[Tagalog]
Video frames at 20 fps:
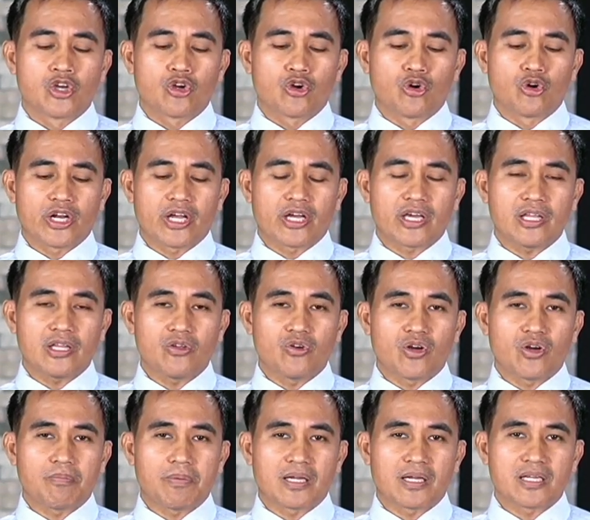Kung ang inyo
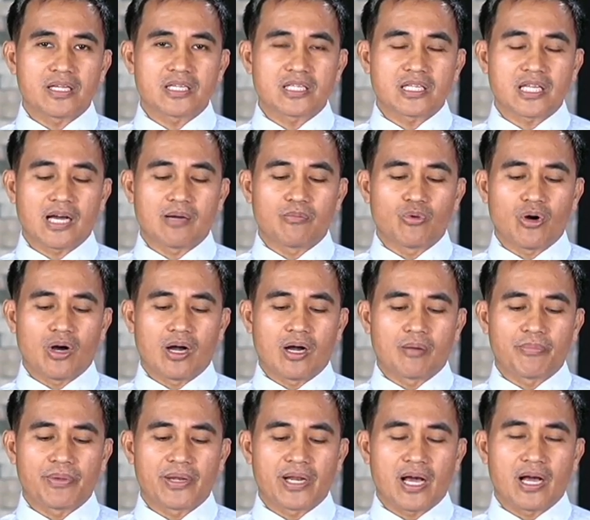nga paglista amo
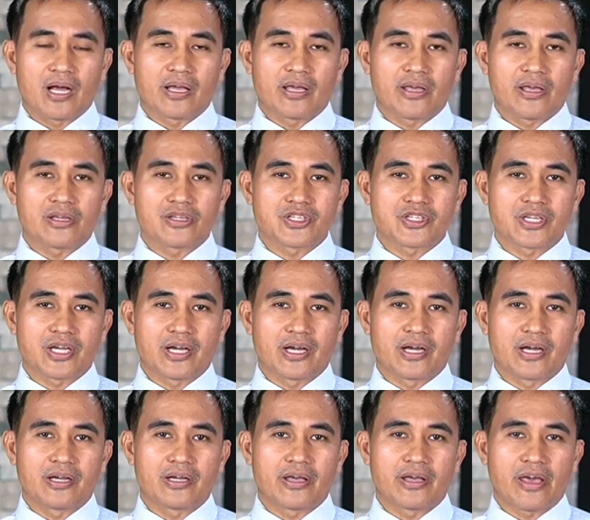ang pinaagi
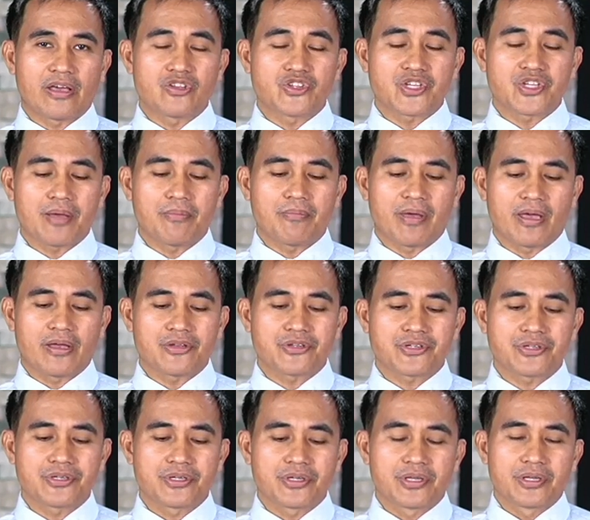sa
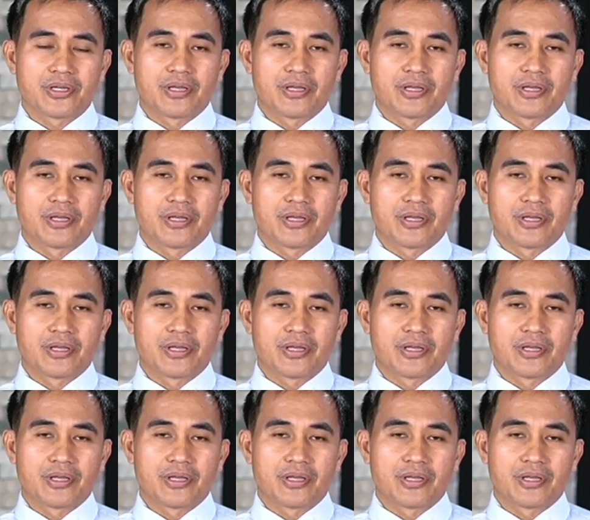ACMS,